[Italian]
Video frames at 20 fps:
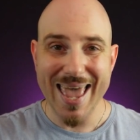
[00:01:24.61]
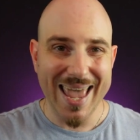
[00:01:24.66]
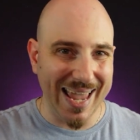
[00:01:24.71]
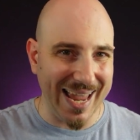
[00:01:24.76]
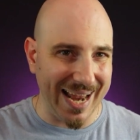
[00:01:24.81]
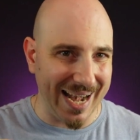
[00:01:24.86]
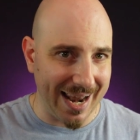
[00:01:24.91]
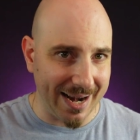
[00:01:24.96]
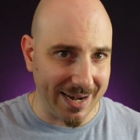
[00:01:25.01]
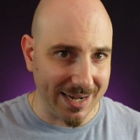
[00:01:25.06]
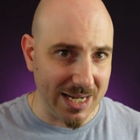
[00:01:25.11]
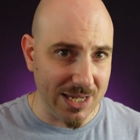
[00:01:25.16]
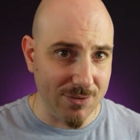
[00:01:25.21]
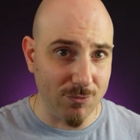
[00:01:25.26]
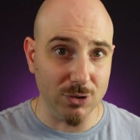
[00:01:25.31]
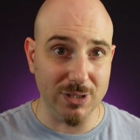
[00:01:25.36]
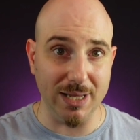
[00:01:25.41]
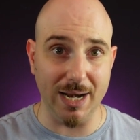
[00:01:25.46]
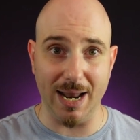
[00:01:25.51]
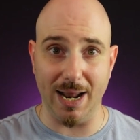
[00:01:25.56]
E
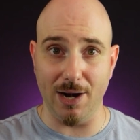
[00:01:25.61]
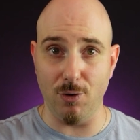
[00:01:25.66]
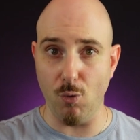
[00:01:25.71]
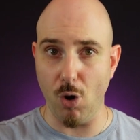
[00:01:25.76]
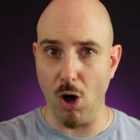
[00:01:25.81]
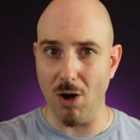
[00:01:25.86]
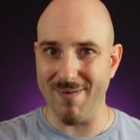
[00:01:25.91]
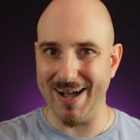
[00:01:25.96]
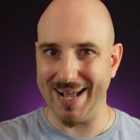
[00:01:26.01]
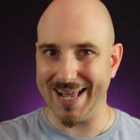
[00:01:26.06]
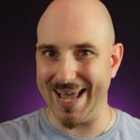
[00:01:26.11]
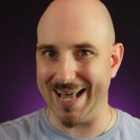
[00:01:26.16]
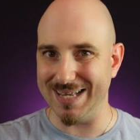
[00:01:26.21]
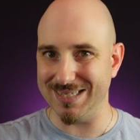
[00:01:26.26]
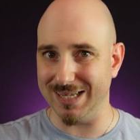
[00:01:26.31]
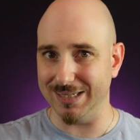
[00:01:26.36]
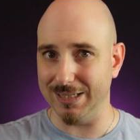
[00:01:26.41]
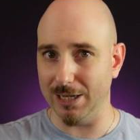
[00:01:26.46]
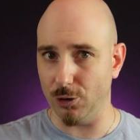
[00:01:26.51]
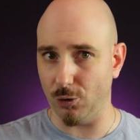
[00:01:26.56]
l'arrivo della nuova
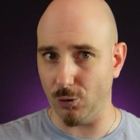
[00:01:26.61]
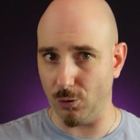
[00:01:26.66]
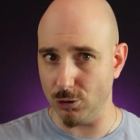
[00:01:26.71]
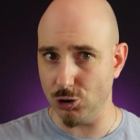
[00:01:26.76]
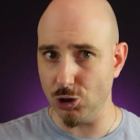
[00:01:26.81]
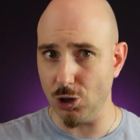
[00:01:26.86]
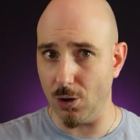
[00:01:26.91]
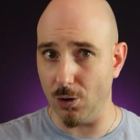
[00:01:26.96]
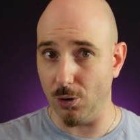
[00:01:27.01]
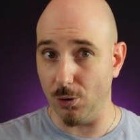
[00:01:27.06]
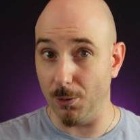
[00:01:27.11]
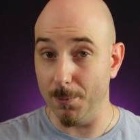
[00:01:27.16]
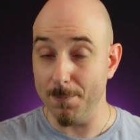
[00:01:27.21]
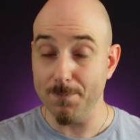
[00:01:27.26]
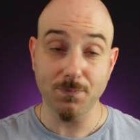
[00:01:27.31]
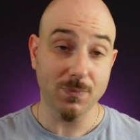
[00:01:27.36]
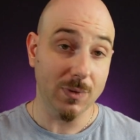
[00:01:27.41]
casa del crogiolo,